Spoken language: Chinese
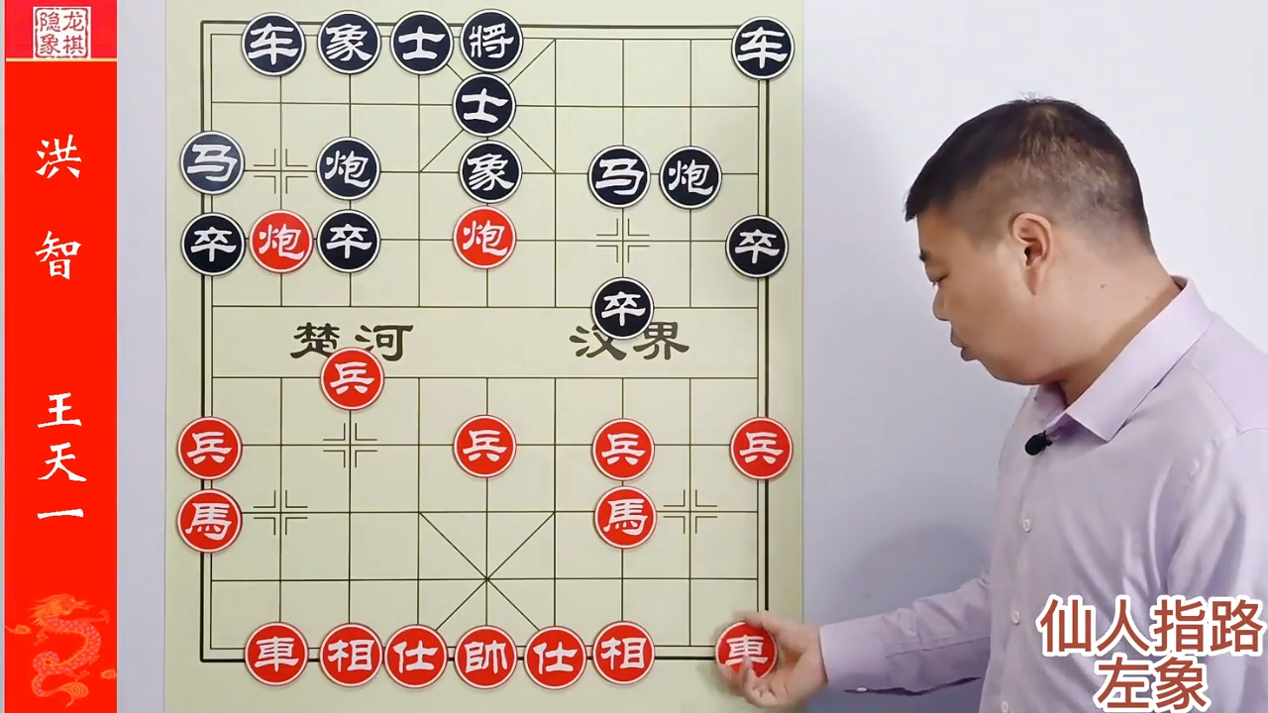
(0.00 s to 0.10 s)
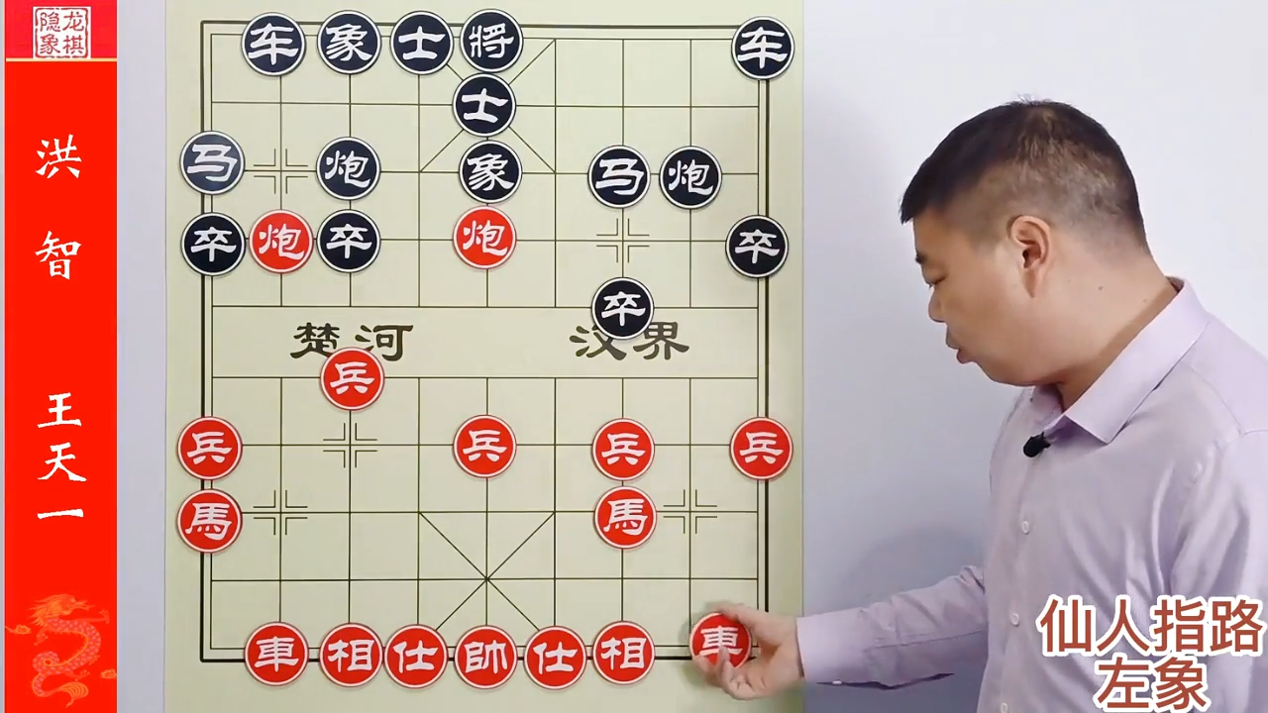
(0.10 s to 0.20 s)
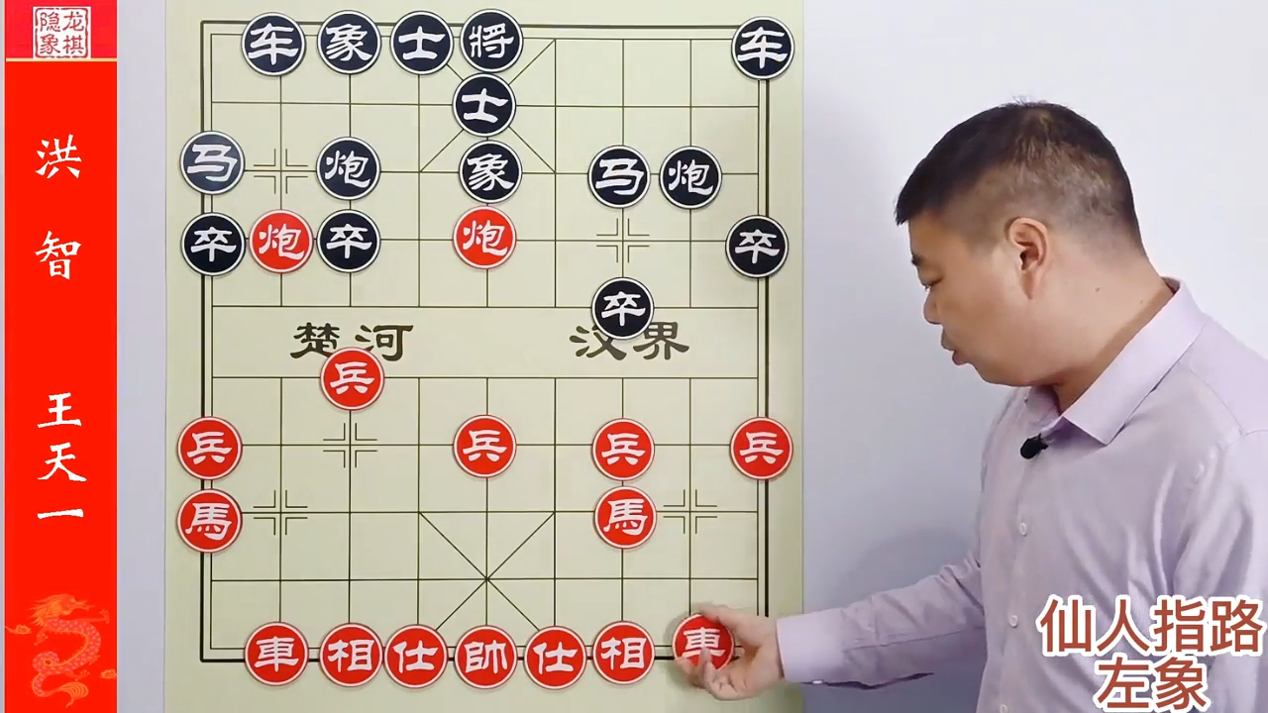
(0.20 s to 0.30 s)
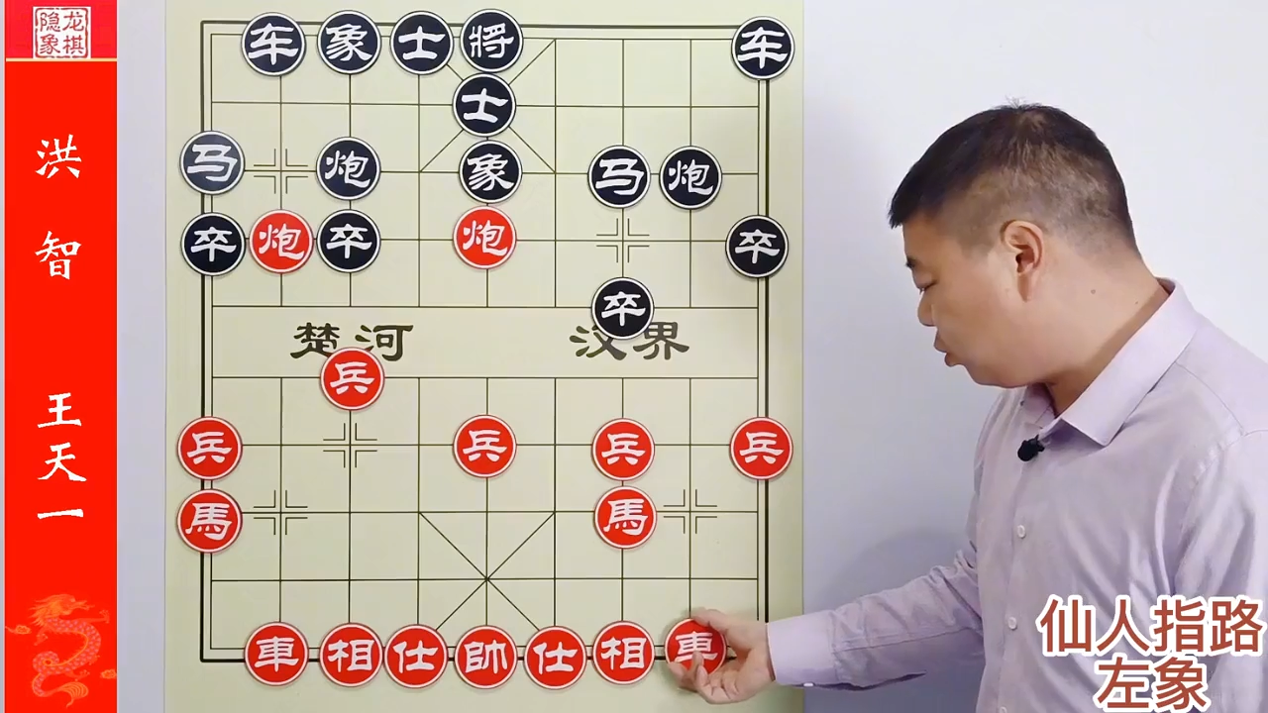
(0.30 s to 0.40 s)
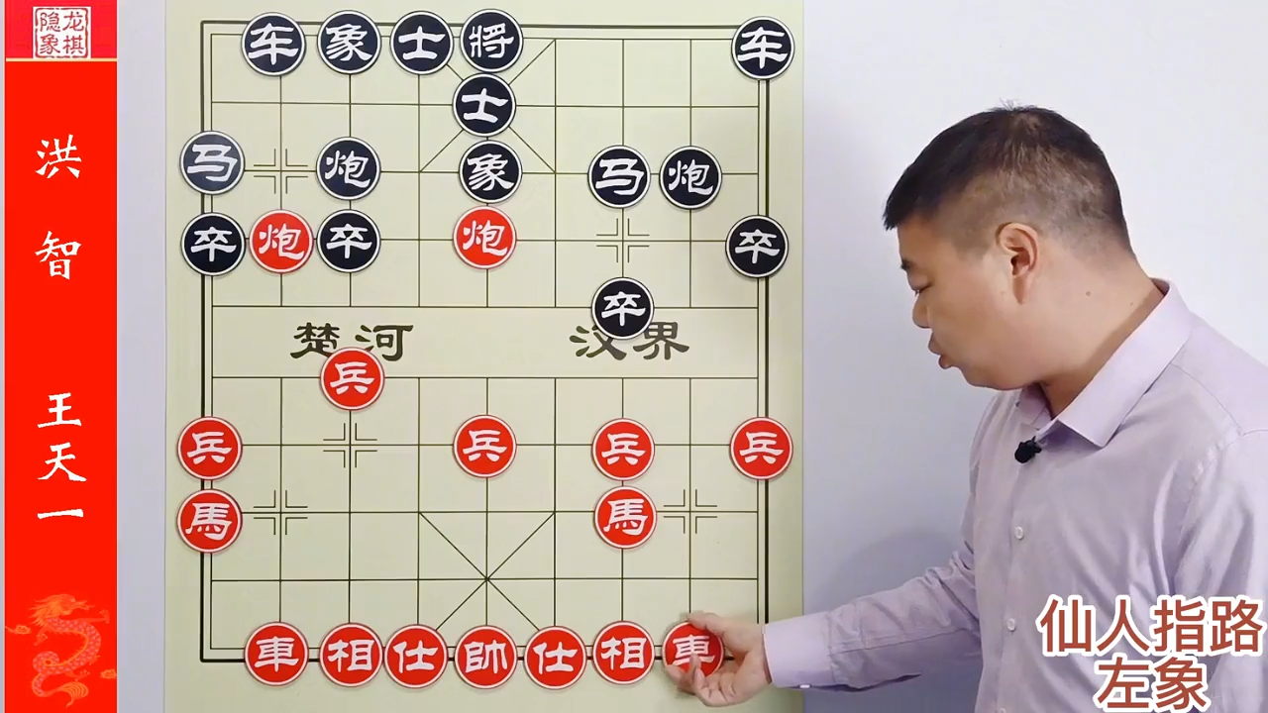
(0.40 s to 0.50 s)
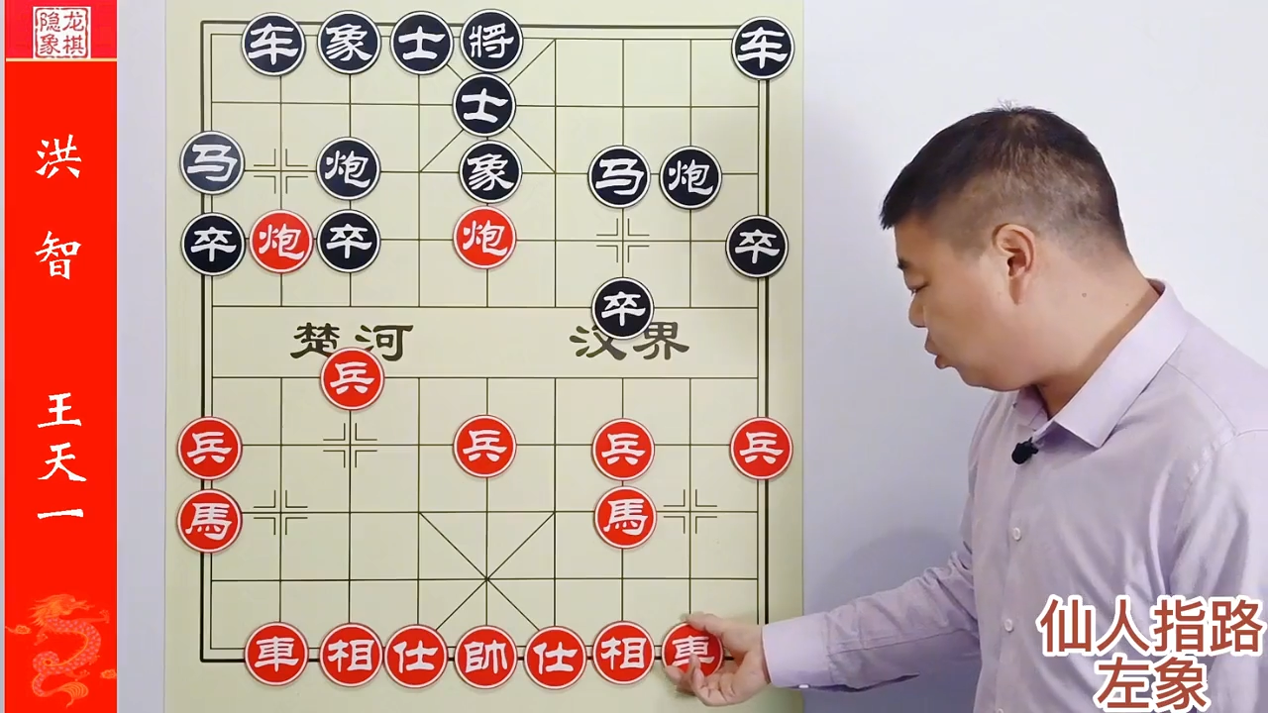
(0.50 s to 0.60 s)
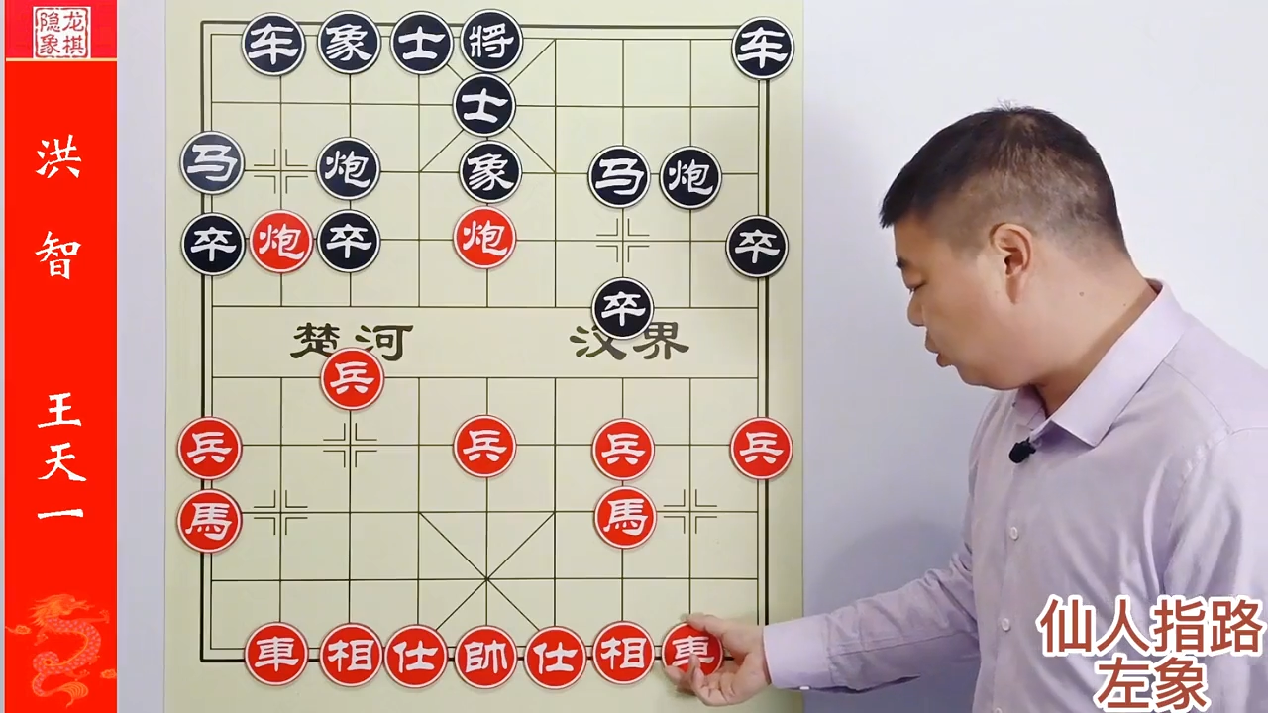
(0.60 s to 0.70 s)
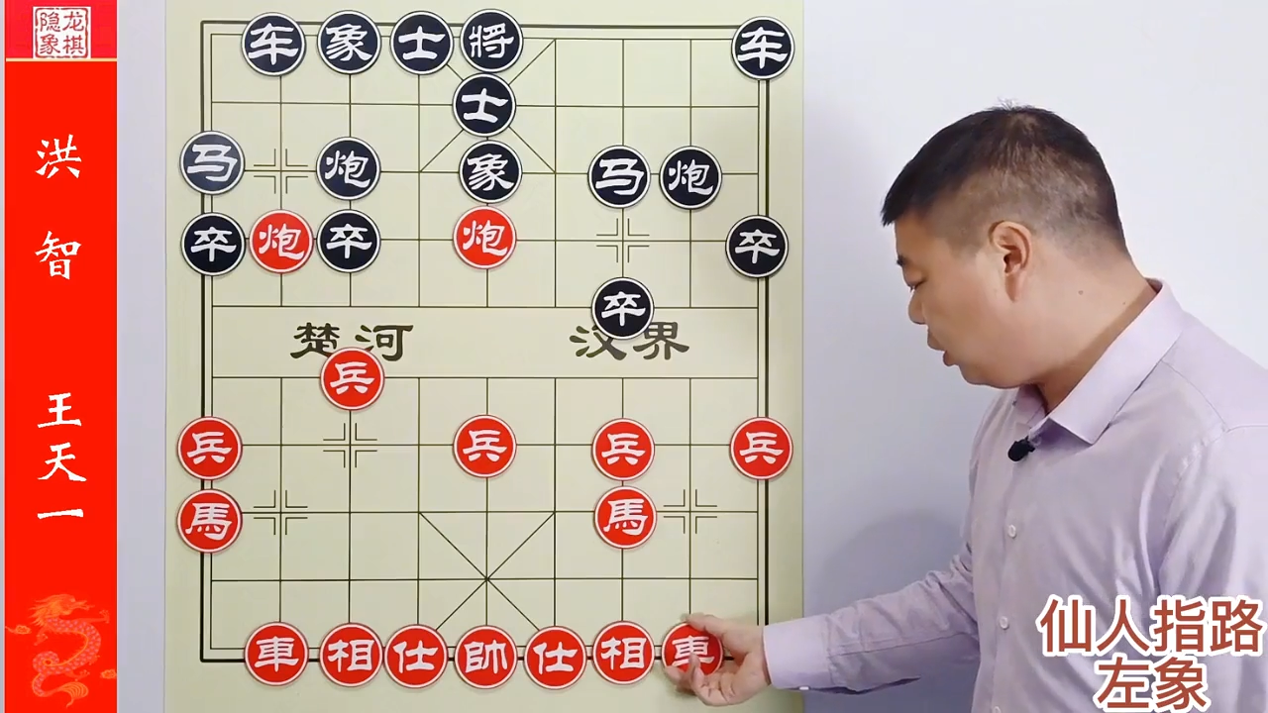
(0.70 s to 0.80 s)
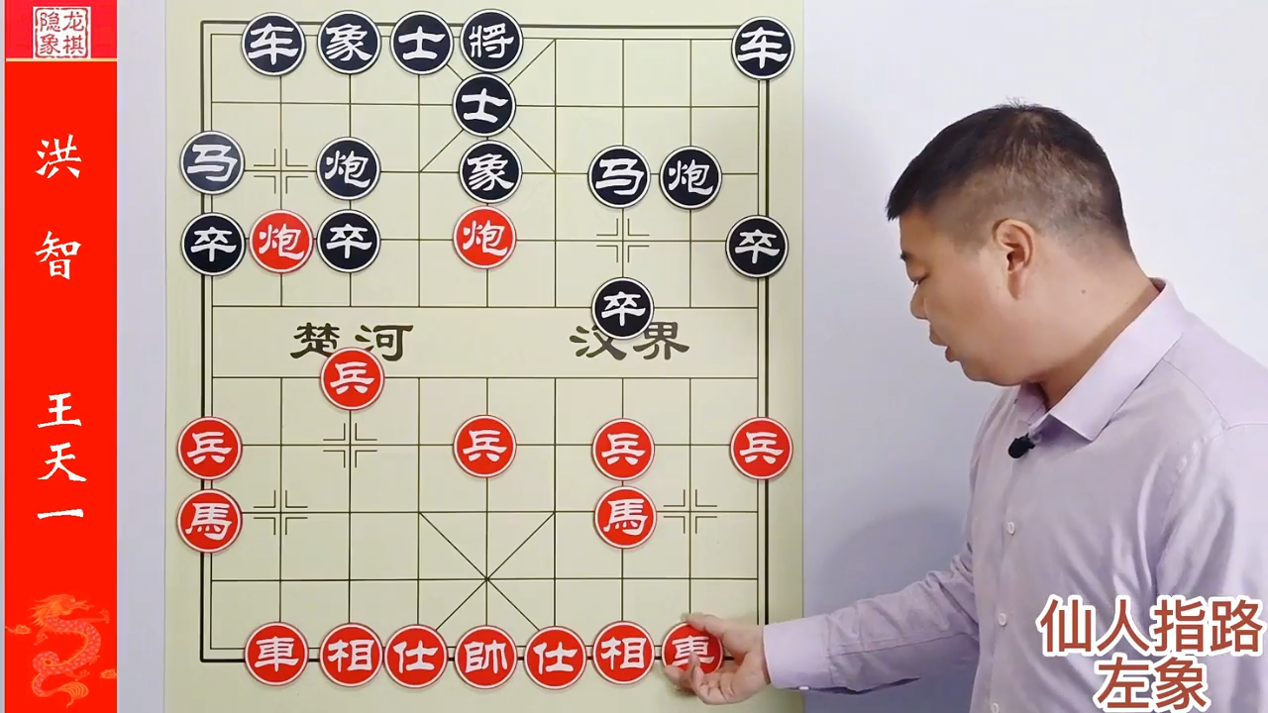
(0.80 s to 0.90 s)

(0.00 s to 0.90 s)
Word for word: 红车